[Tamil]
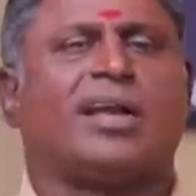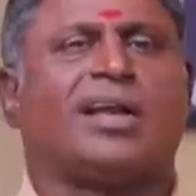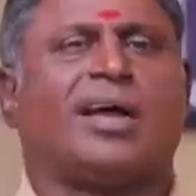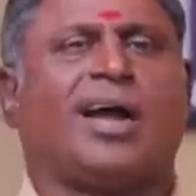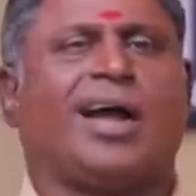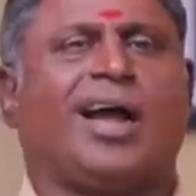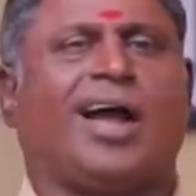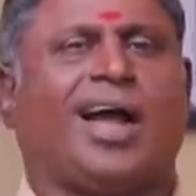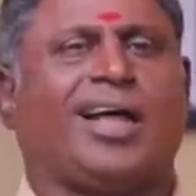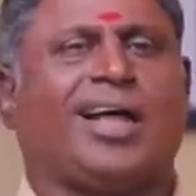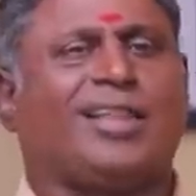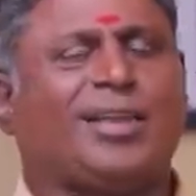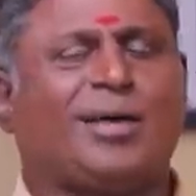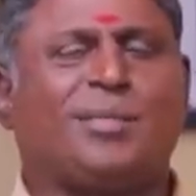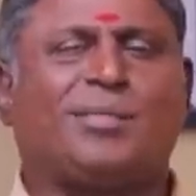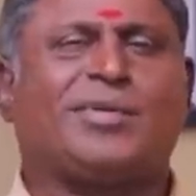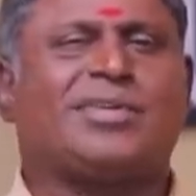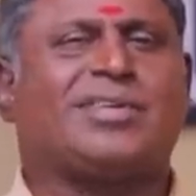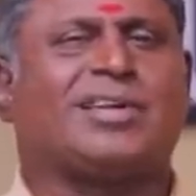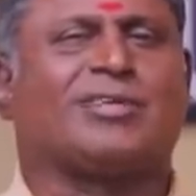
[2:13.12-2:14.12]
சார்
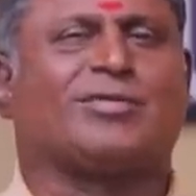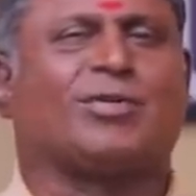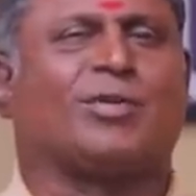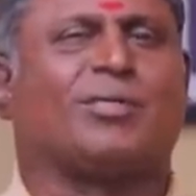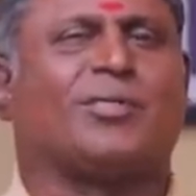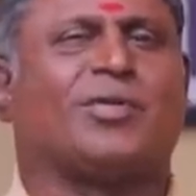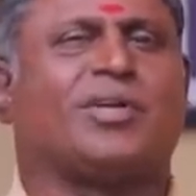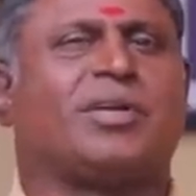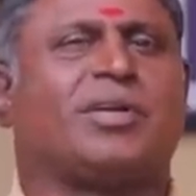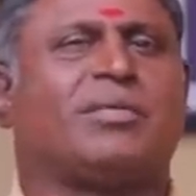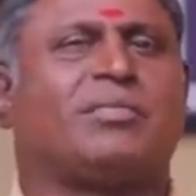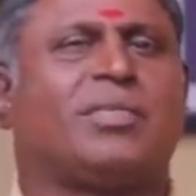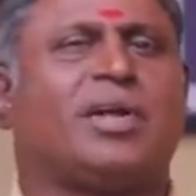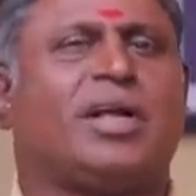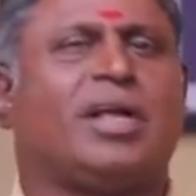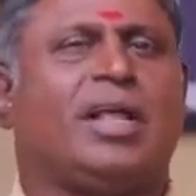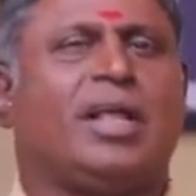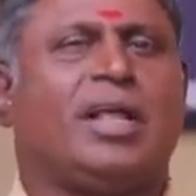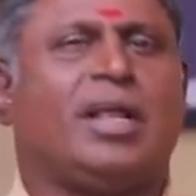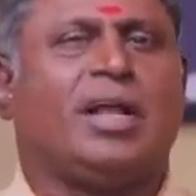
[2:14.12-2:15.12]
அது எப்படி சார் சொல்ல
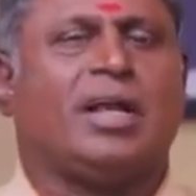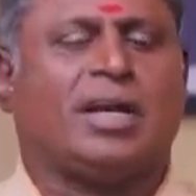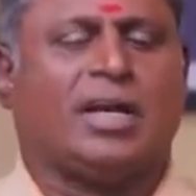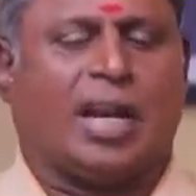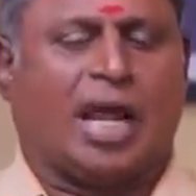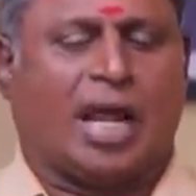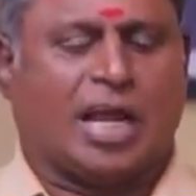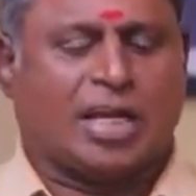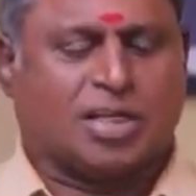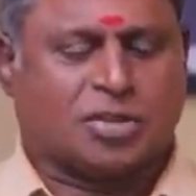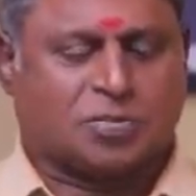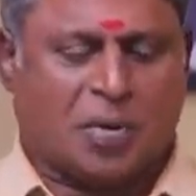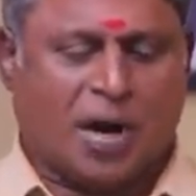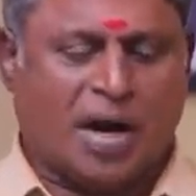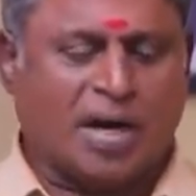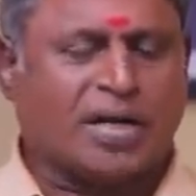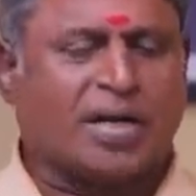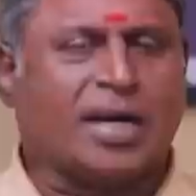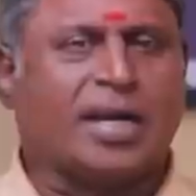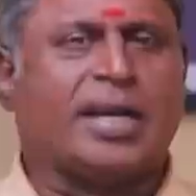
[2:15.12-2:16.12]
முடியும்
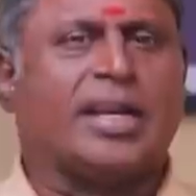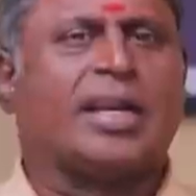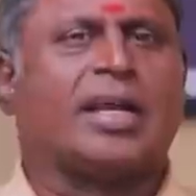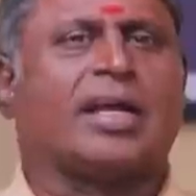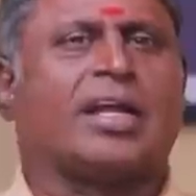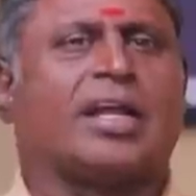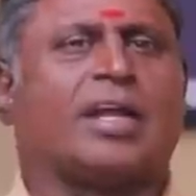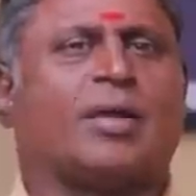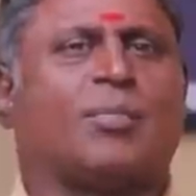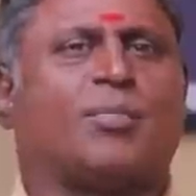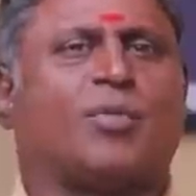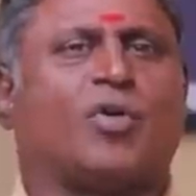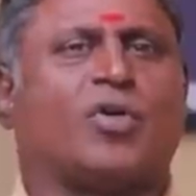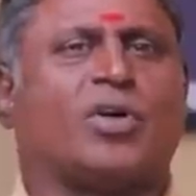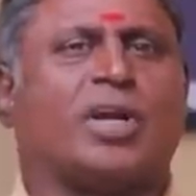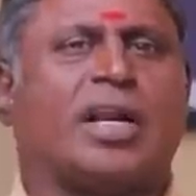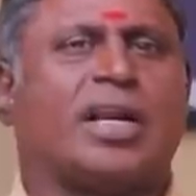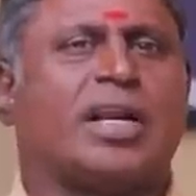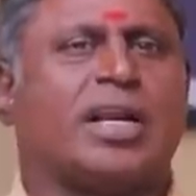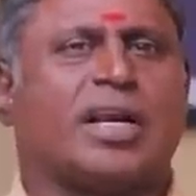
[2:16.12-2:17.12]
நான் ஸ்பாட்ல
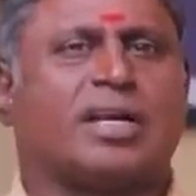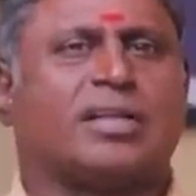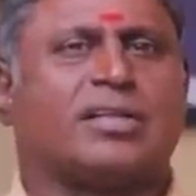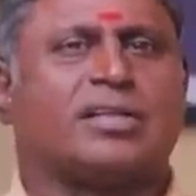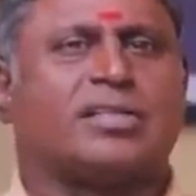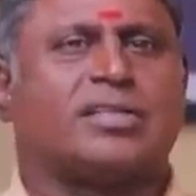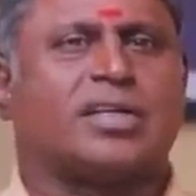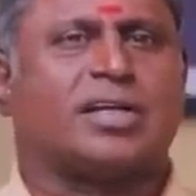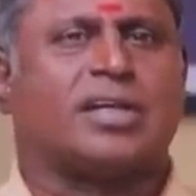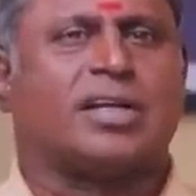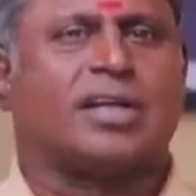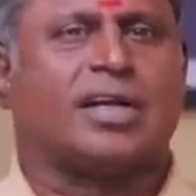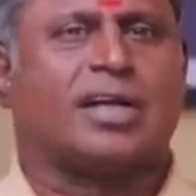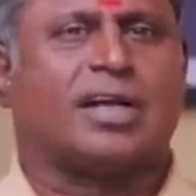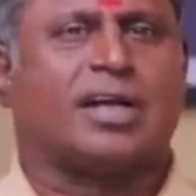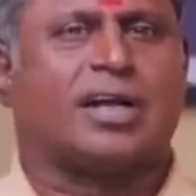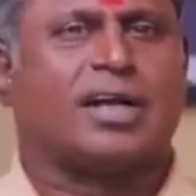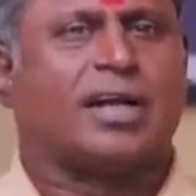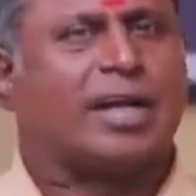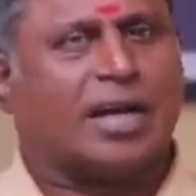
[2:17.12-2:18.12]
இல்லைங்கிறப்போ அங்க என்ன
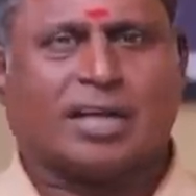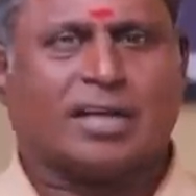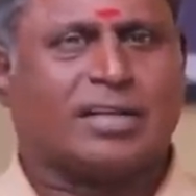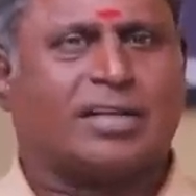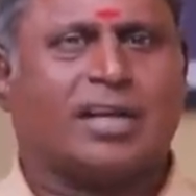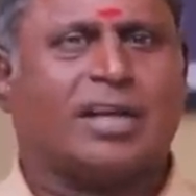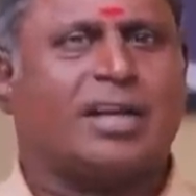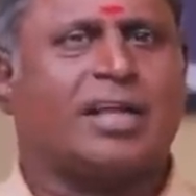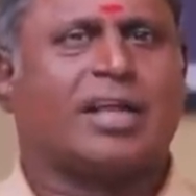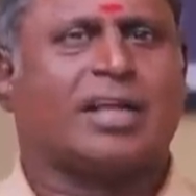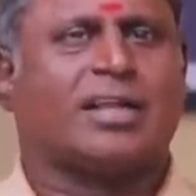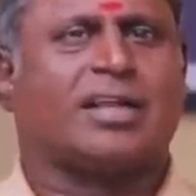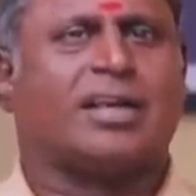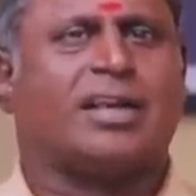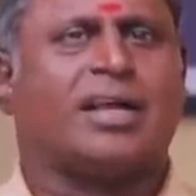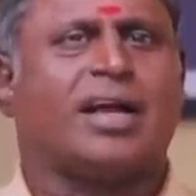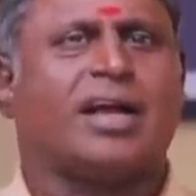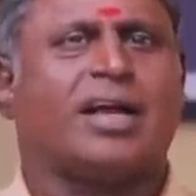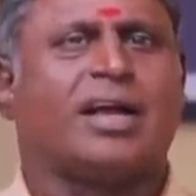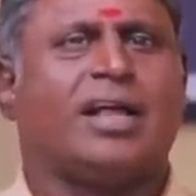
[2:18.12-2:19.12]
நடந்துச்சுன்னு எனக்கு
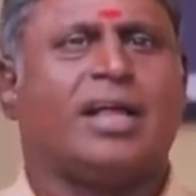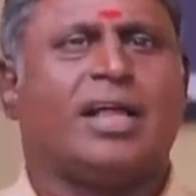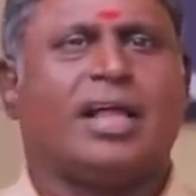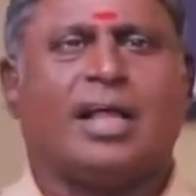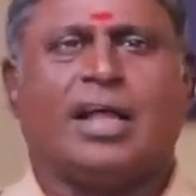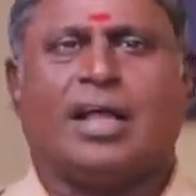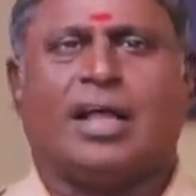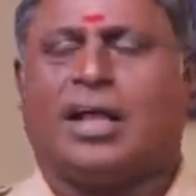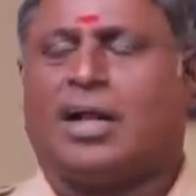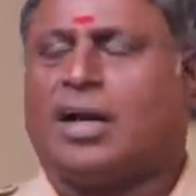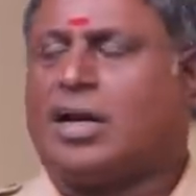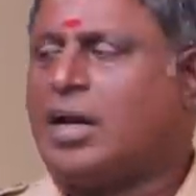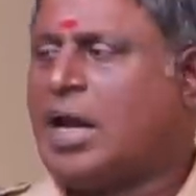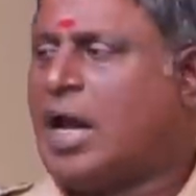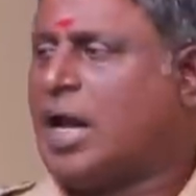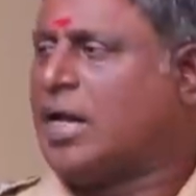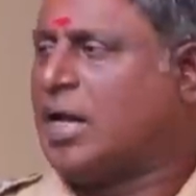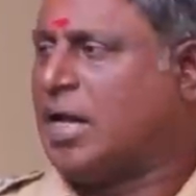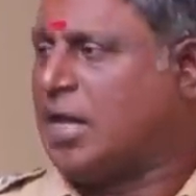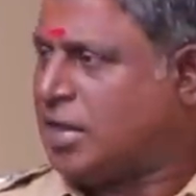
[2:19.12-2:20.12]
தெரியாதுல்ல
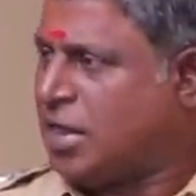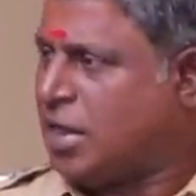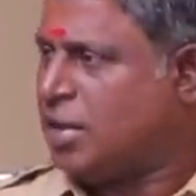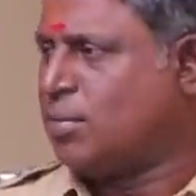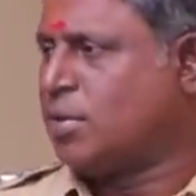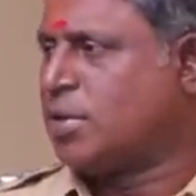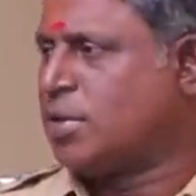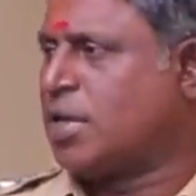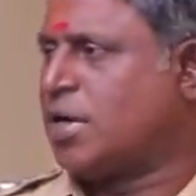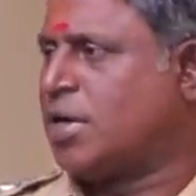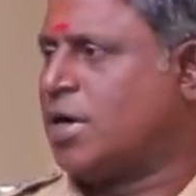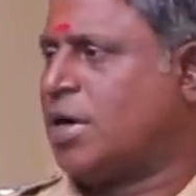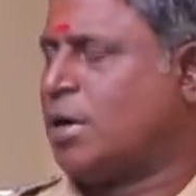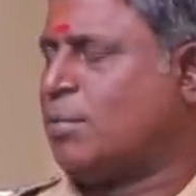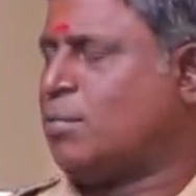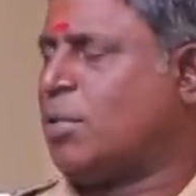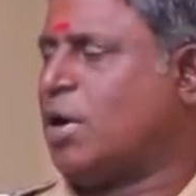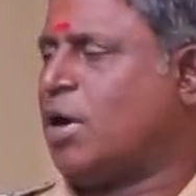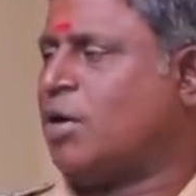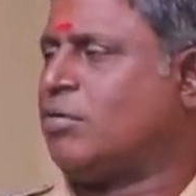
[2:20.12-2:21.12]
நான் என் டீமை
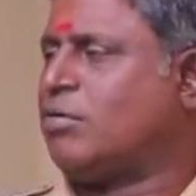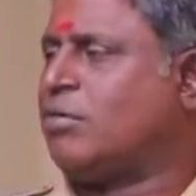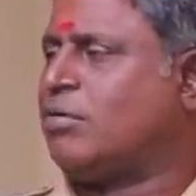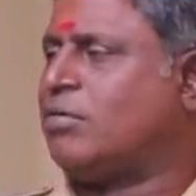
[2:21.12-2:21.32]
தானே நம்பி